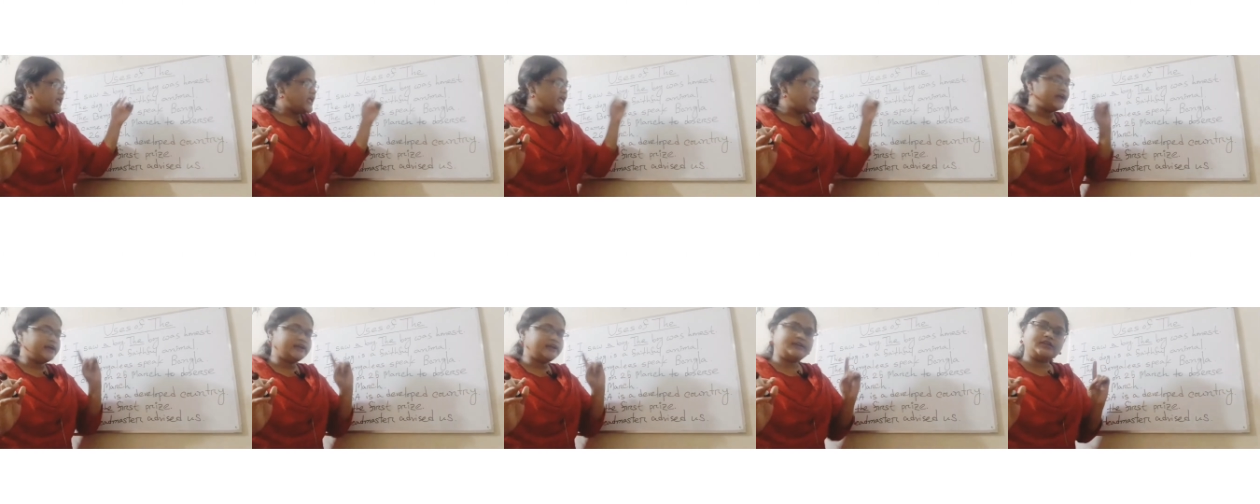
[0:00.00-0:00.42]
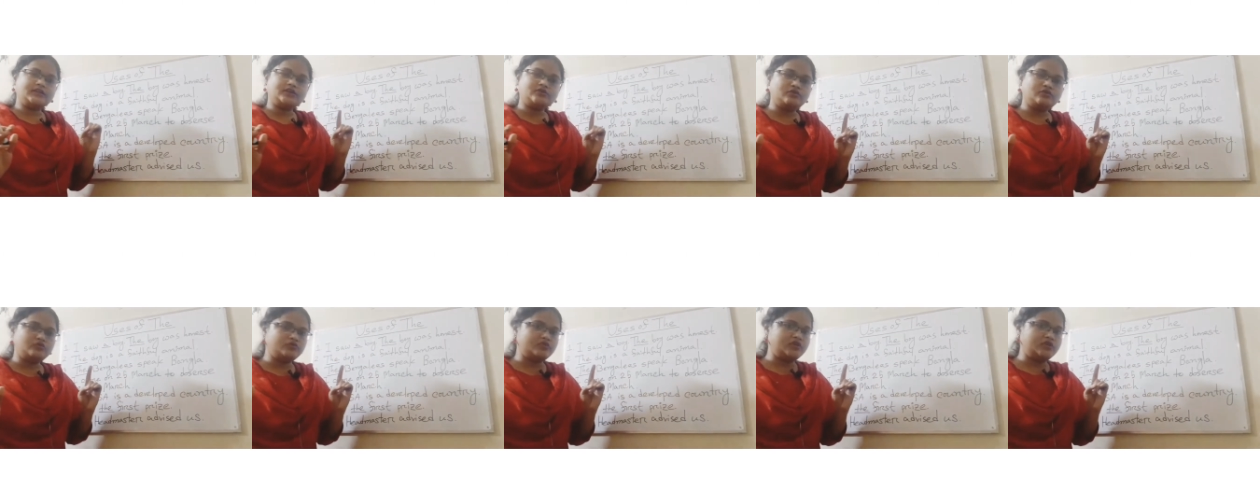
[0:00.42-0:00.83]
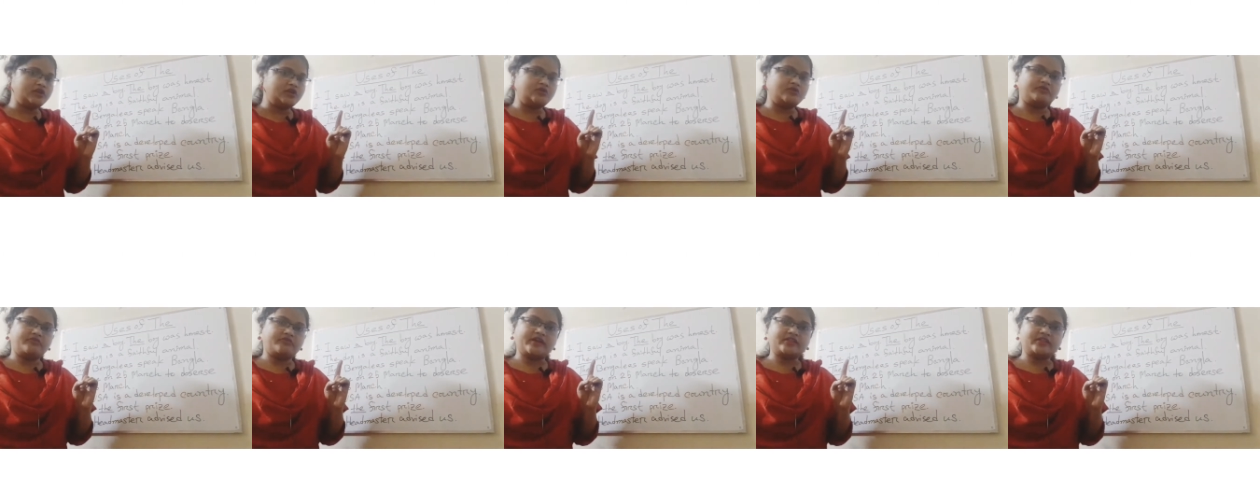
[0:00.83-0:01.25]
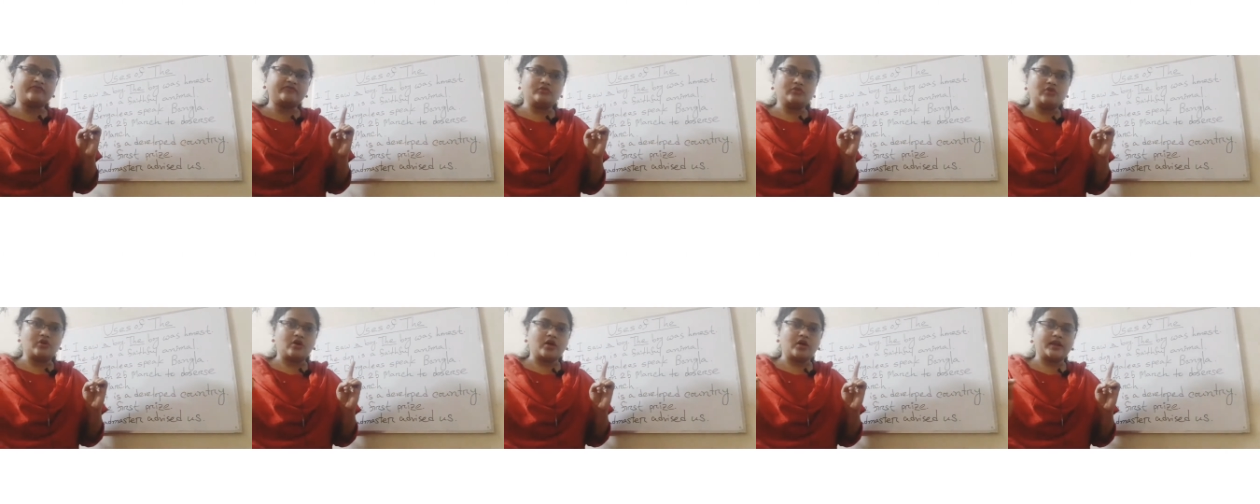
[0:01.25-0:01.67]
একটি কুকুর কিন্তু
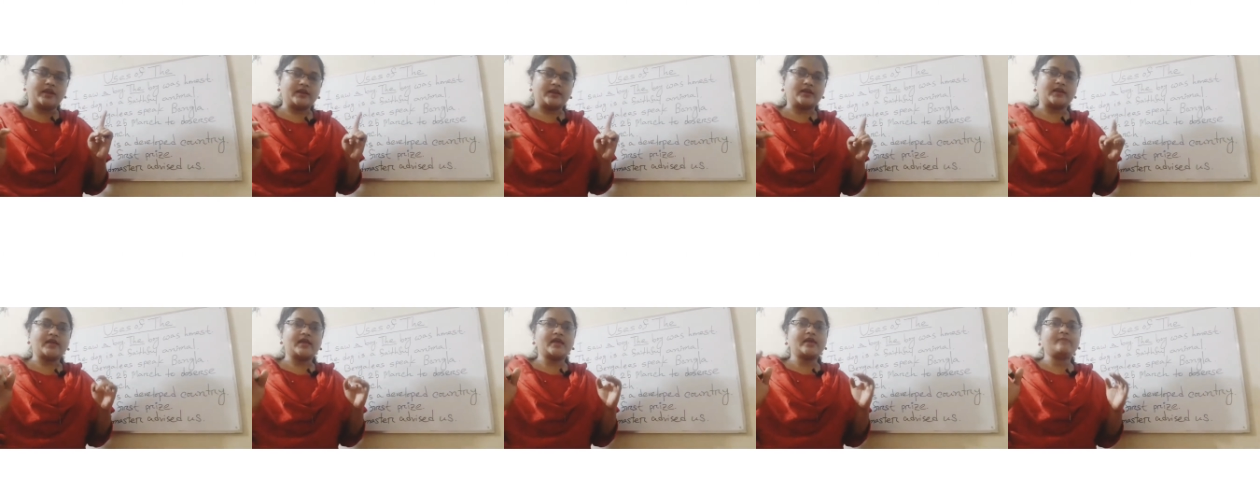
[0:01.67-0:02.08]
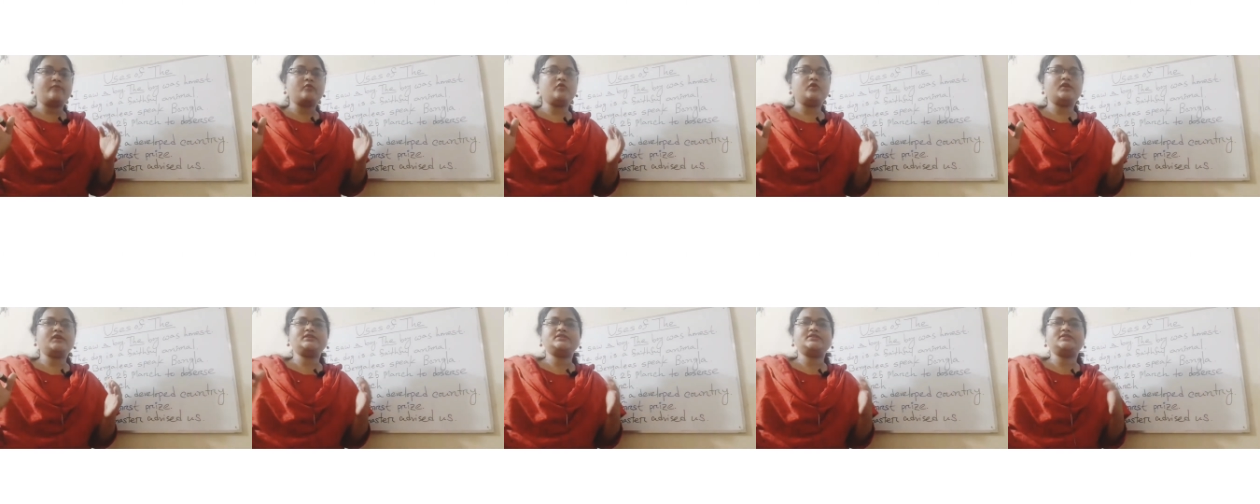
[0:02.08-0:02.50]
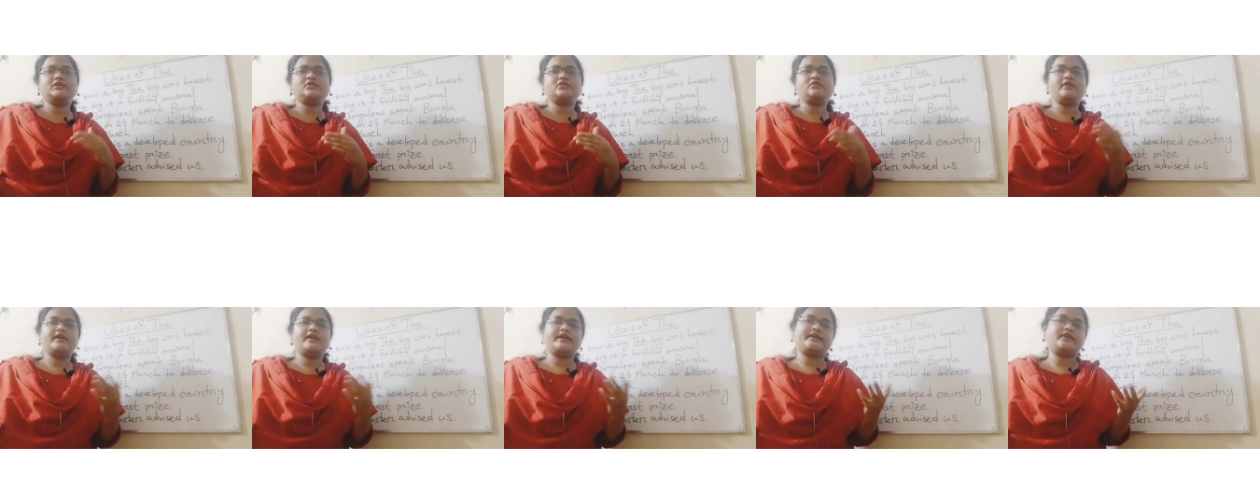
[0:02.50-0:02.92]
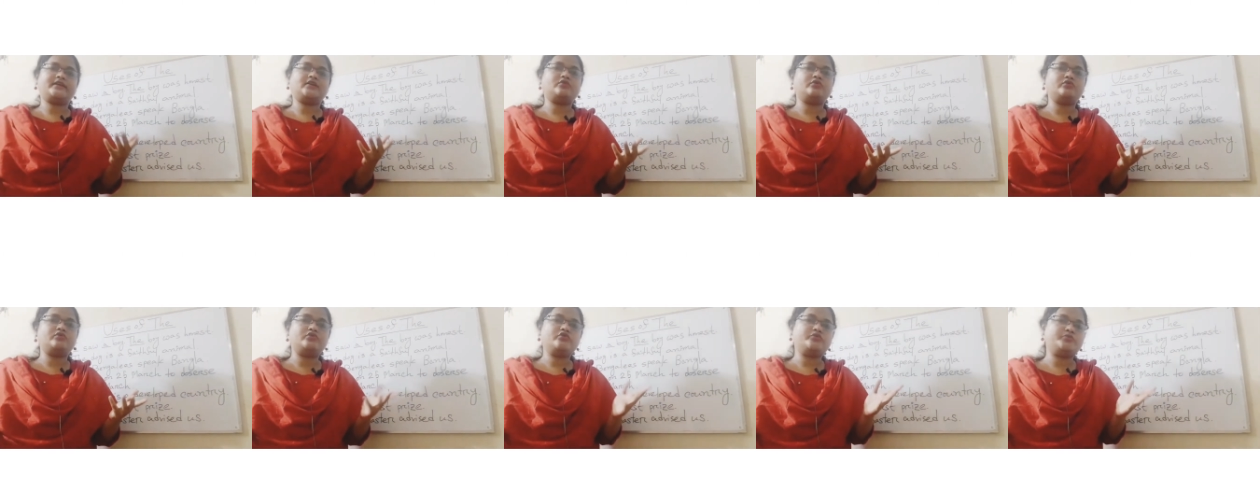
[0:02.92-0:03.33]
ফেথফুল হয় না এমন না যে যে কোনো একটা
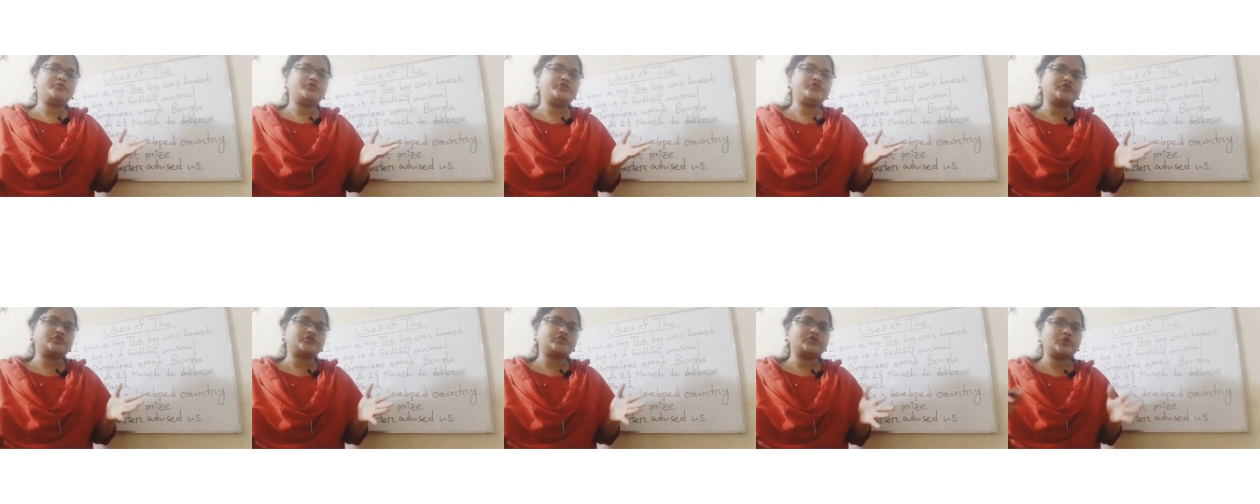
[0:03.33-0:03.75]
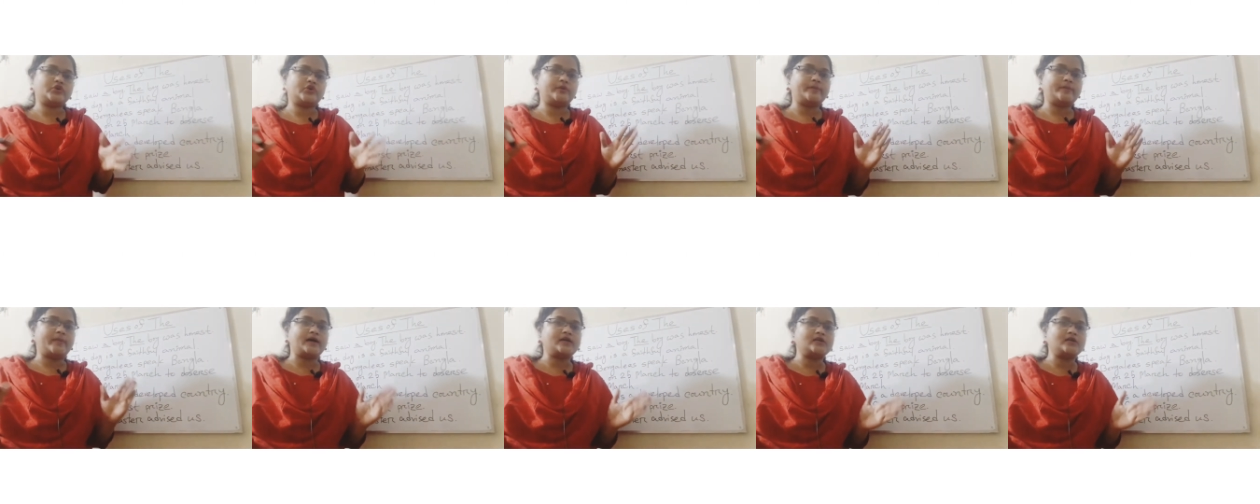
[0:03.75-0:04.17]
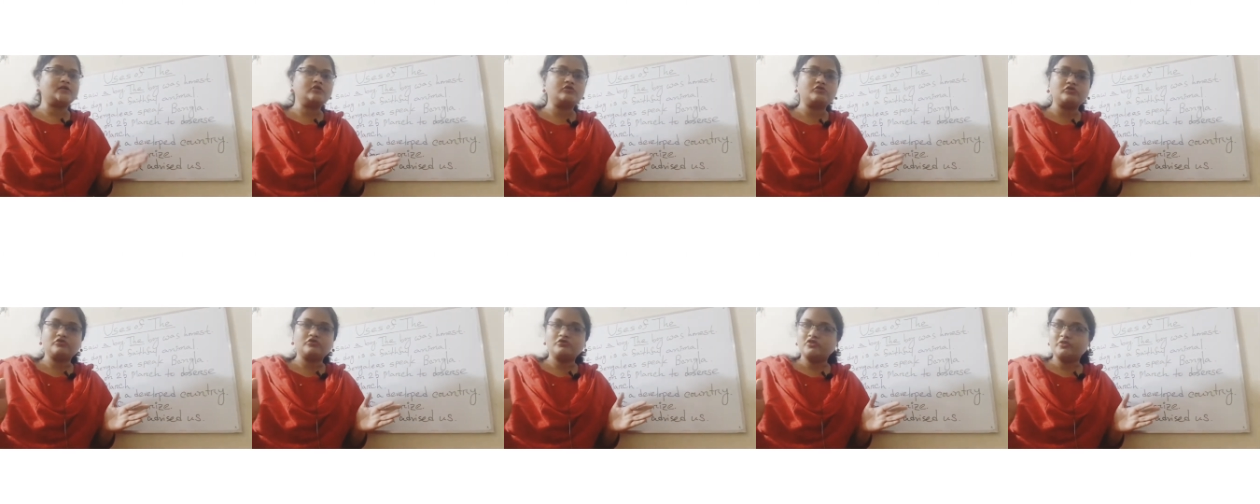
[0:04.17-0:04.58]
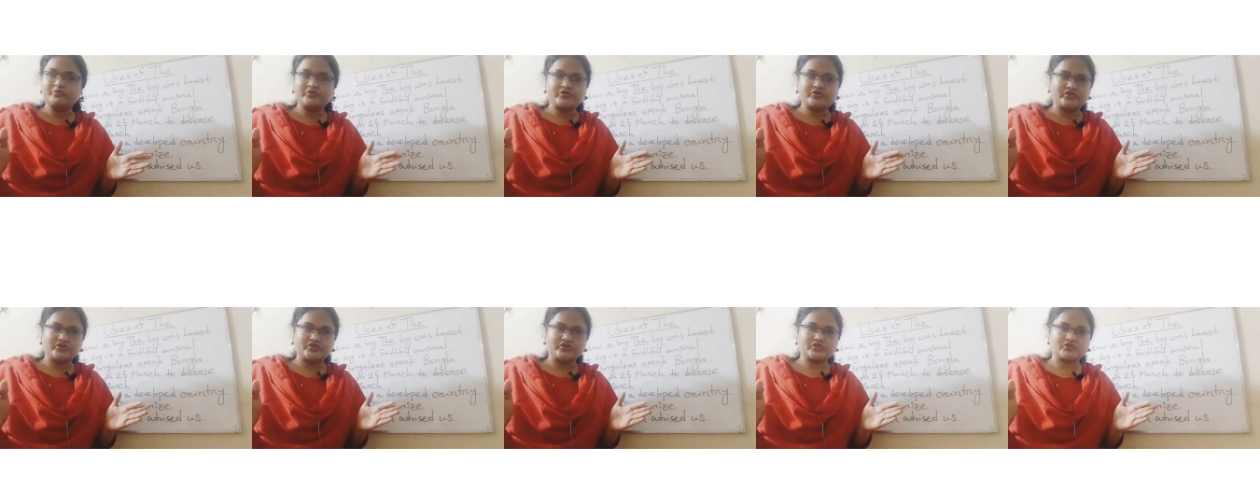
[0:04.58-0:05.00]
কুকুর বিশ্বস্ত হয় বাকি কুকুরগুলো
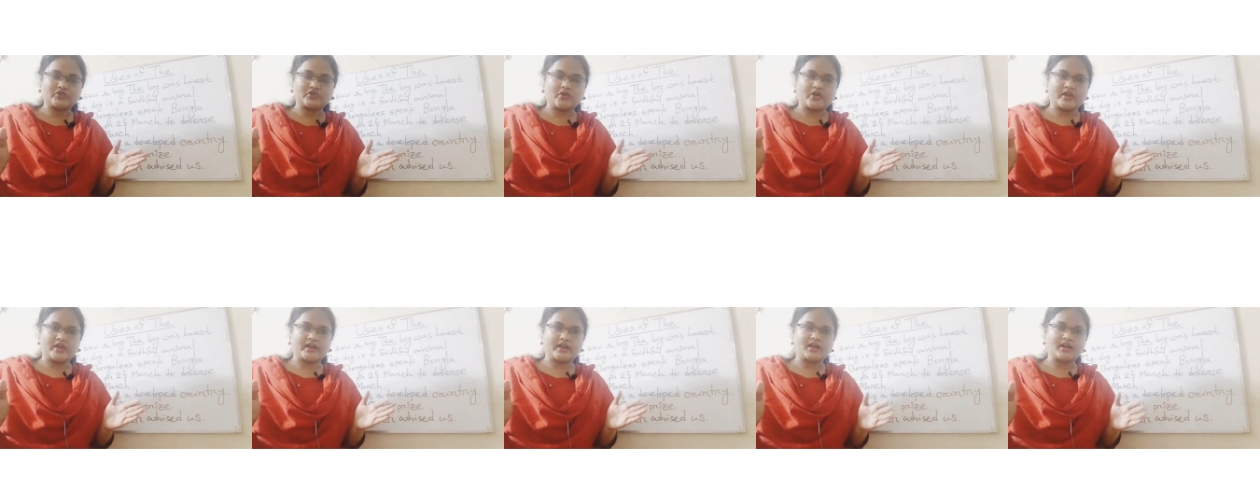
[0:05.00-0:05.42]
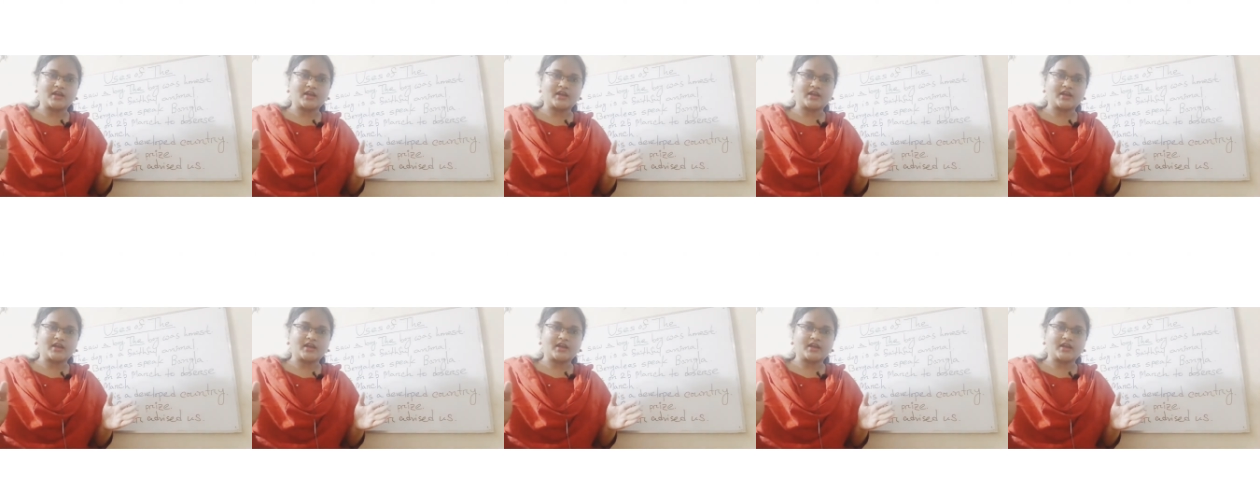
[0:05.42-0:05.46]
বিশ্বস্ত হয় না